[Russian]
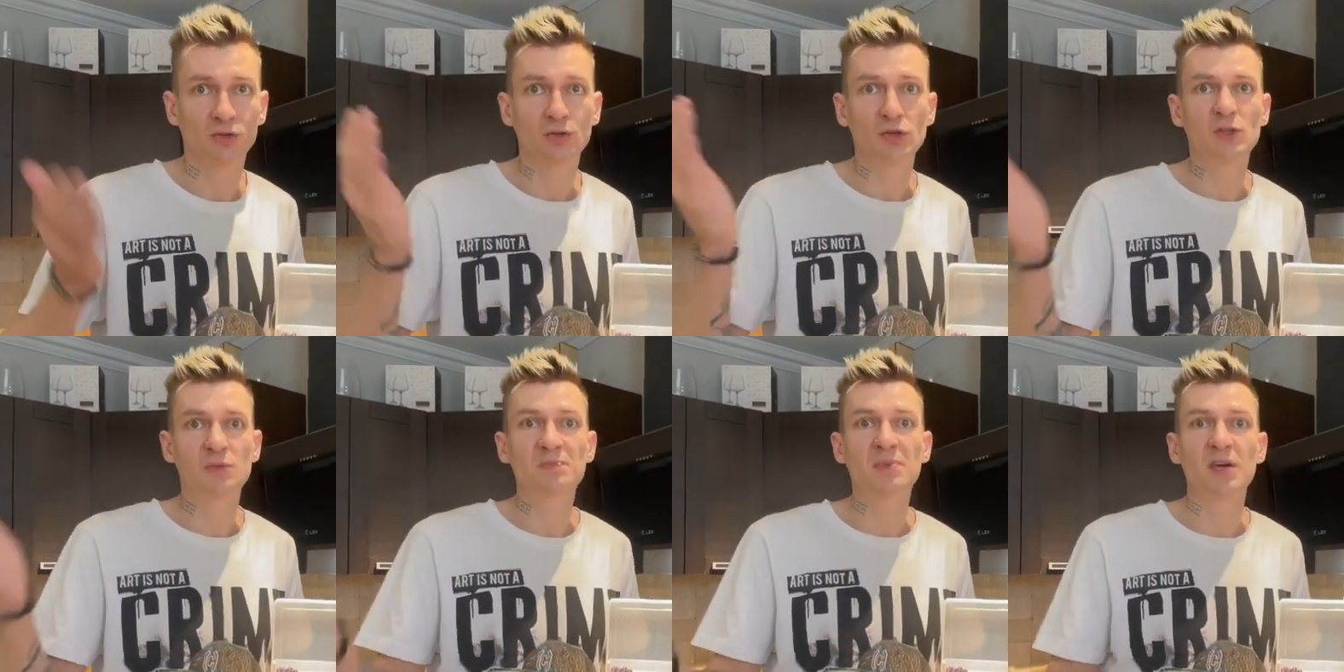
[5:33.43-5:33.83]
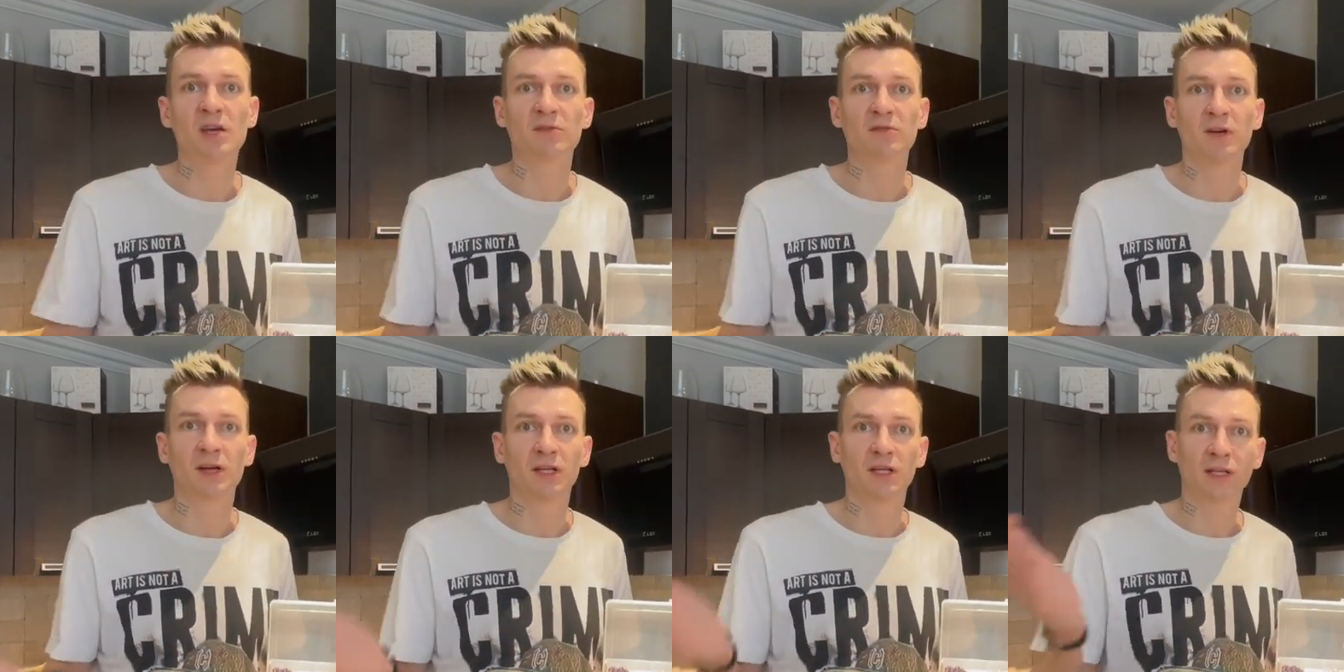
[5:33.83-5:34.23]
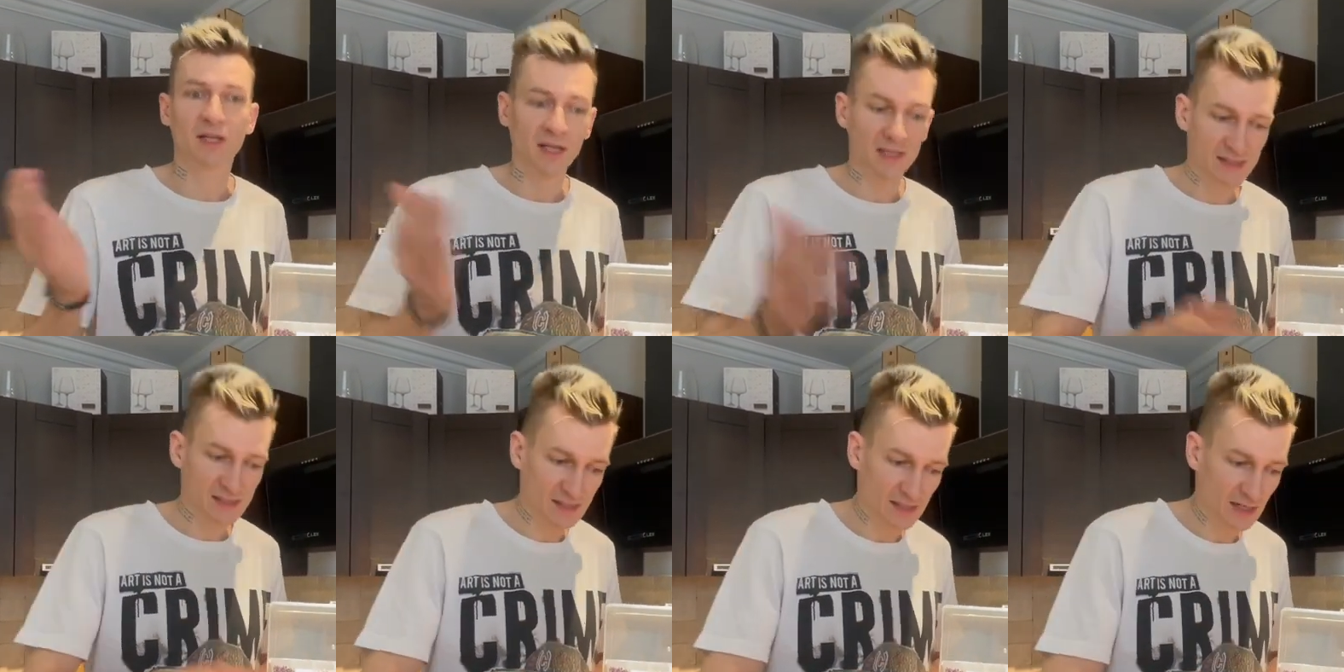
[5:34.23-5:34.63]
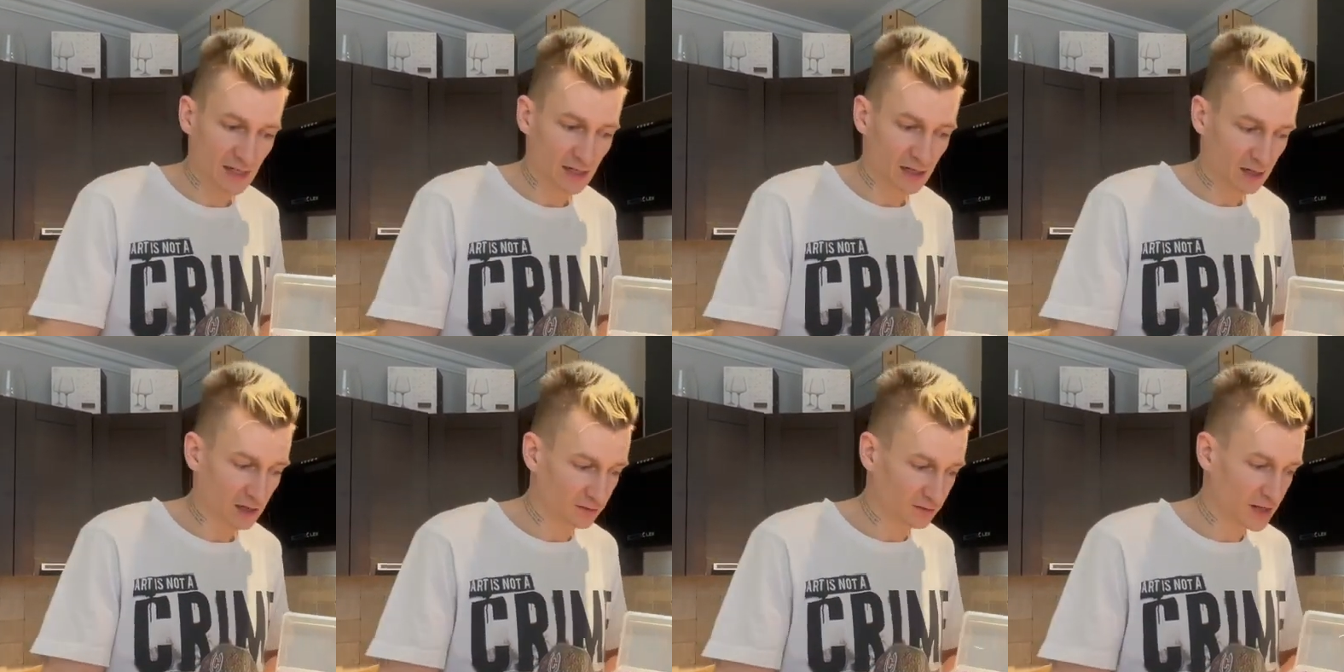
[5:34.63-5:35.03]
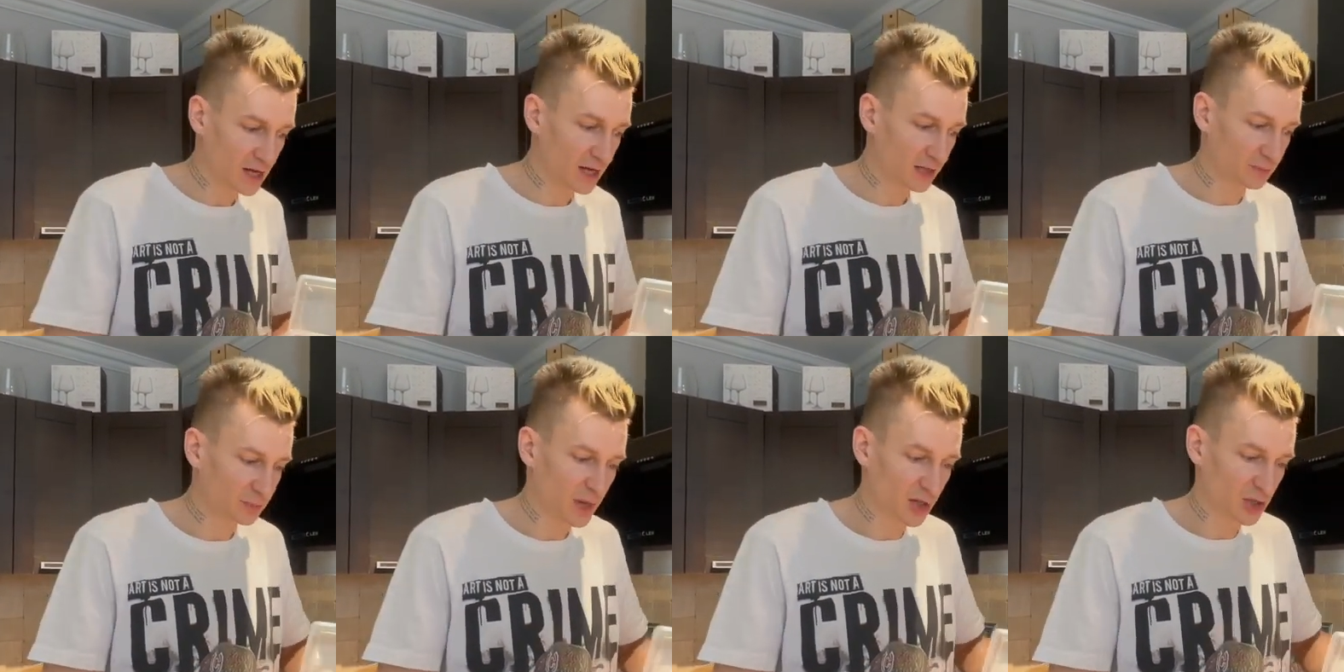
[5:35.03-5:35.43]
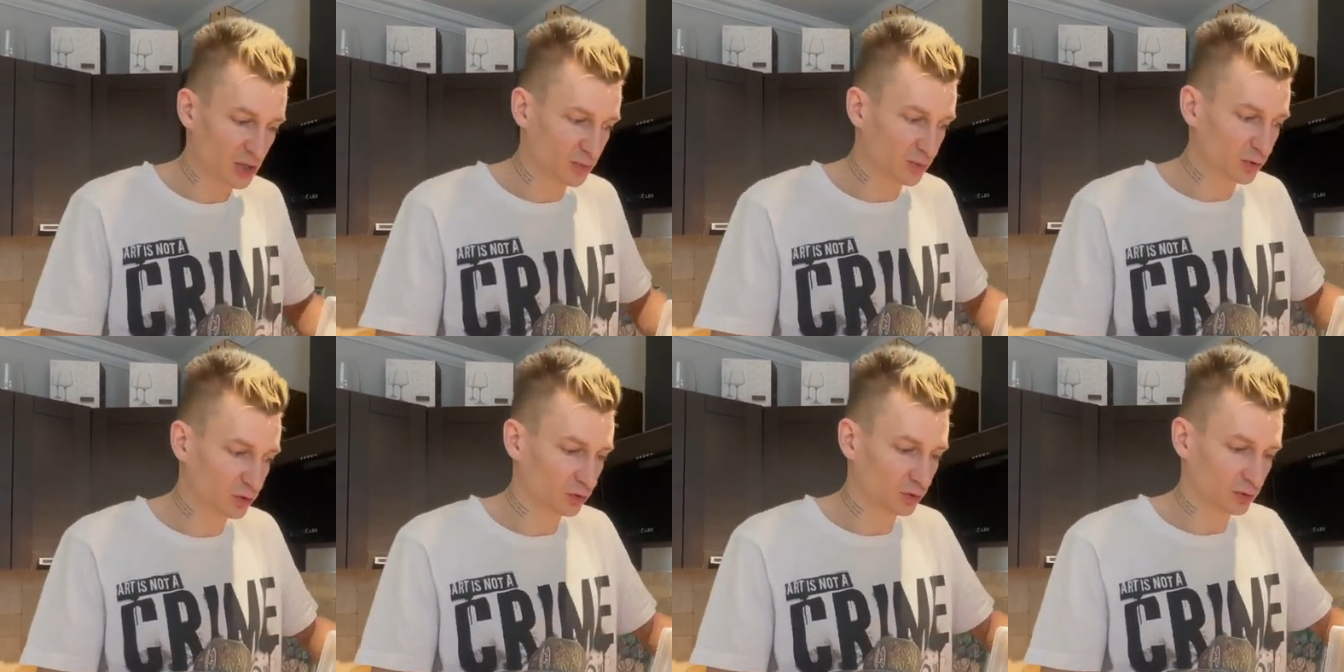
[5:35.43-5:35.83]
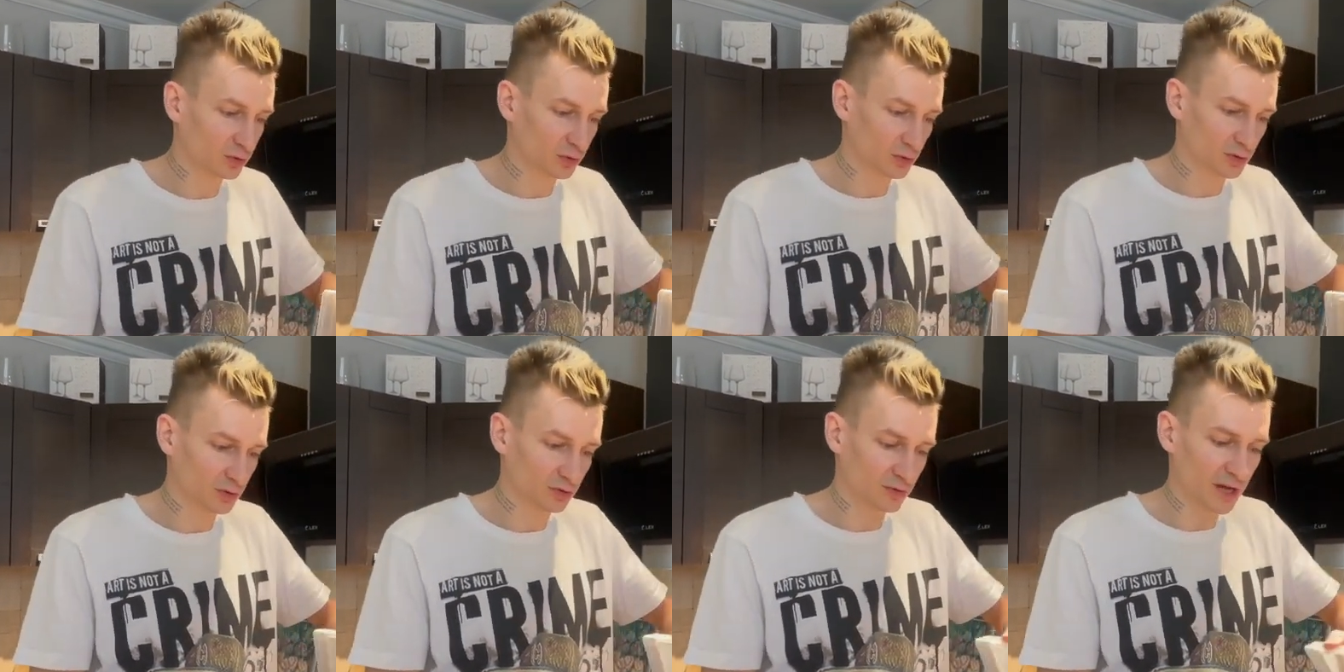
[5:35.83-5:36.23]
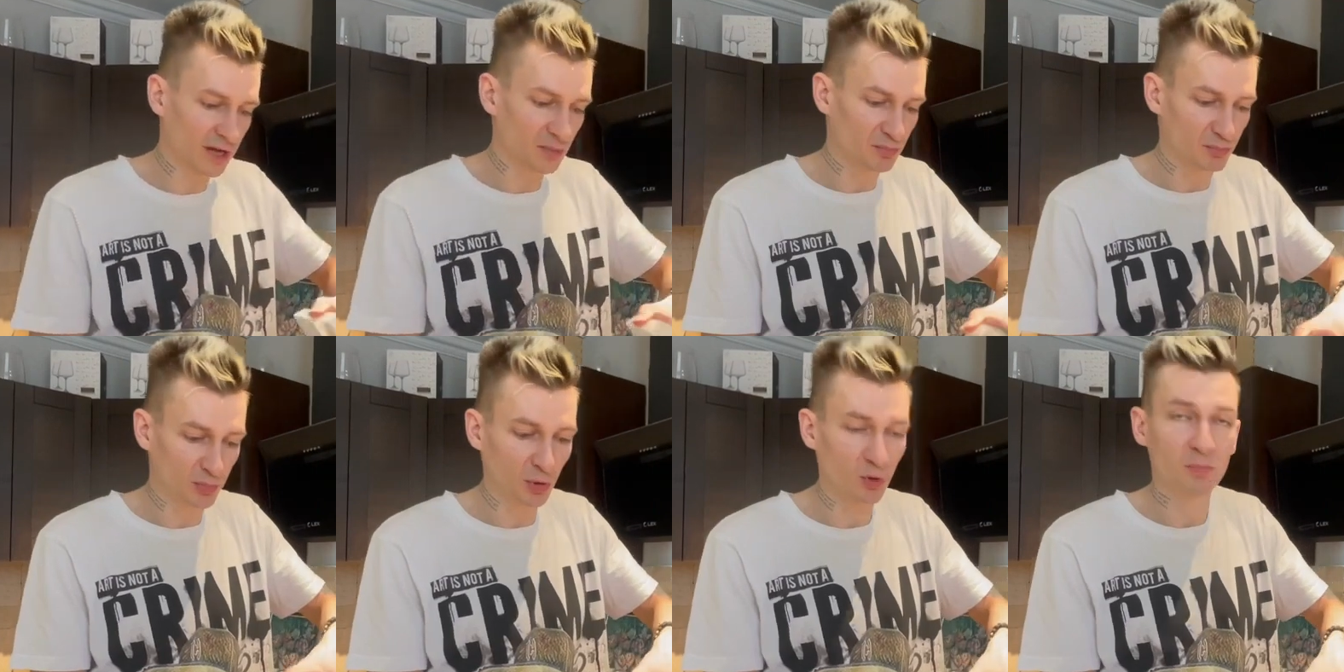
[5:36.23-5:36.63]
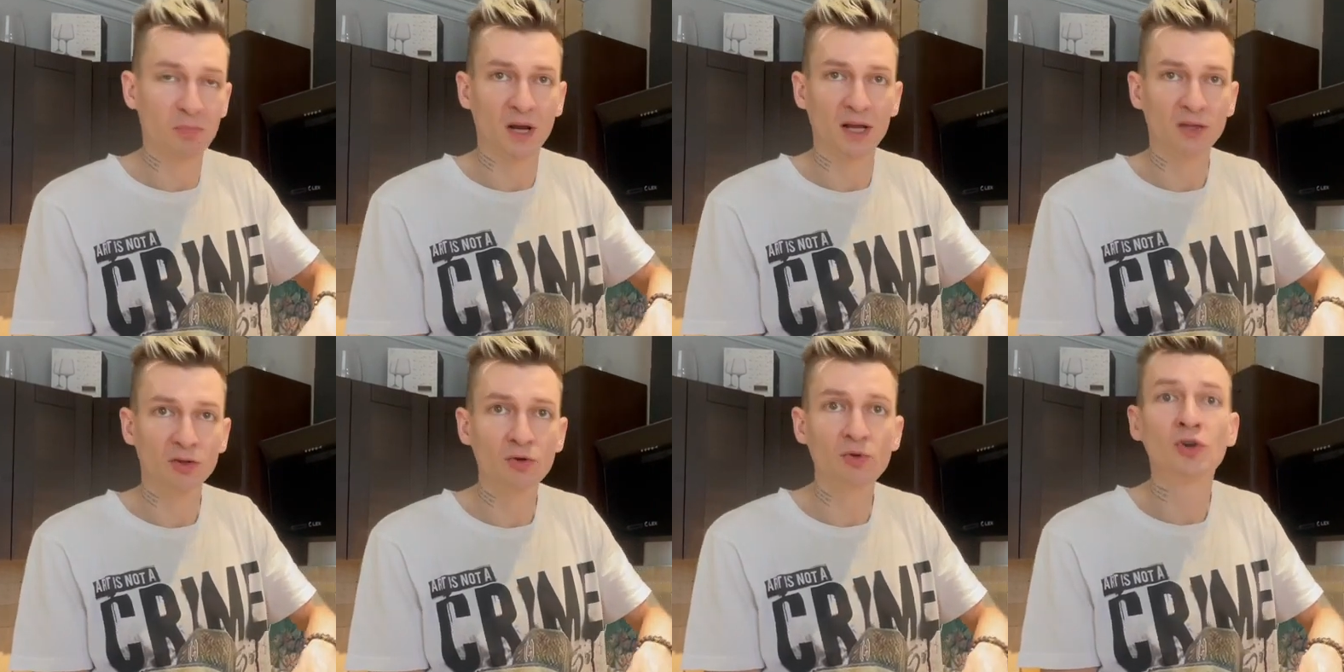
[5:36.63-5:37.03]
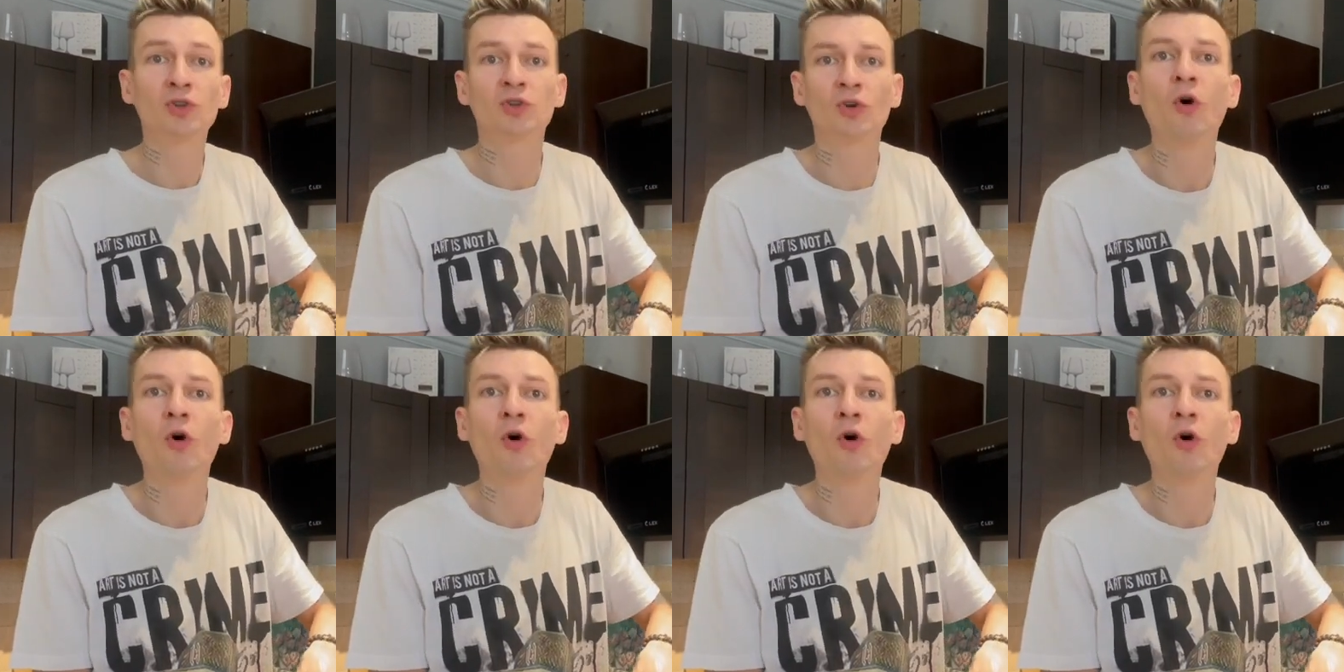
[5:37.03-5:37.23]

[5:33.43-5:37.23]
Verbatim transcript: То есть первое, для селлеров, да, опять же, мы тут говорим про продукт,